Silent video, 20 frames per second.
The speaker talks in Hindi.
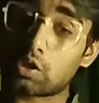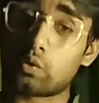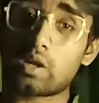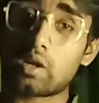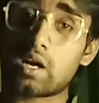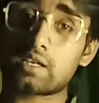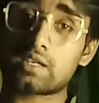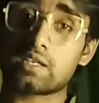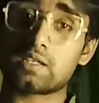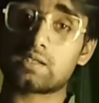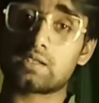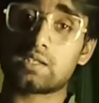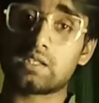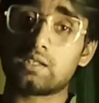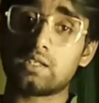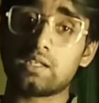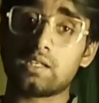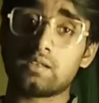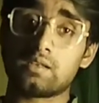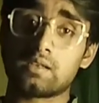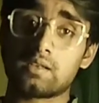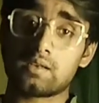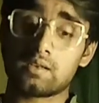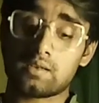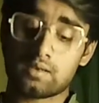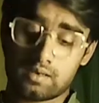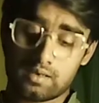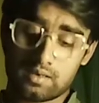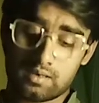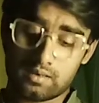करुणा की स्थिति
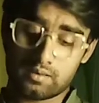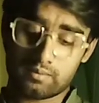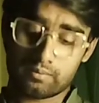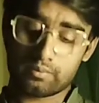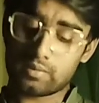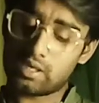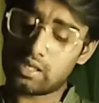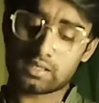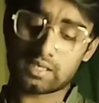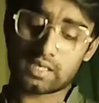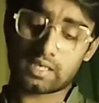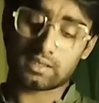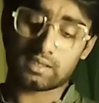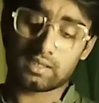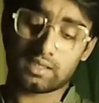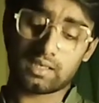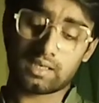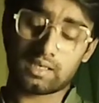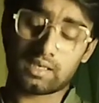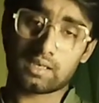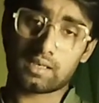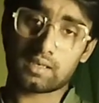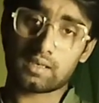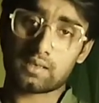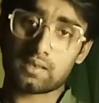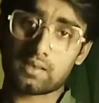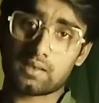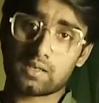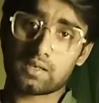मिल जाती है